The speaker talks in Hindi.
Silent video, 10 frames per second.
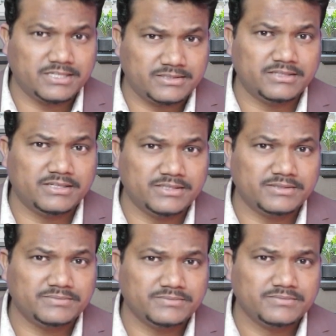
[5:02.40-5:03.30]
चलते हैं
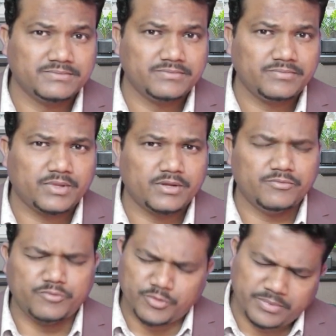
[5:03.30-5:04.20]

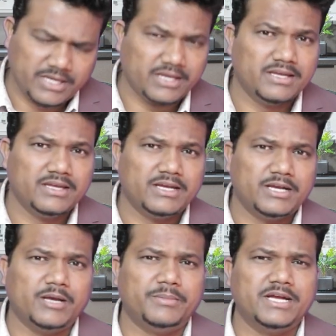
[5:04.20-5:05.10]
वो भी
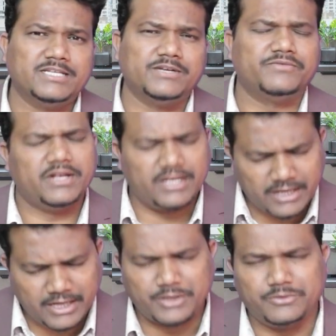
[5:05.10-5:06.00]
कभी असफल
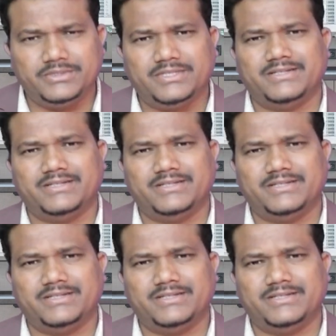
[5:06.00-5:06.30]
नहीं होते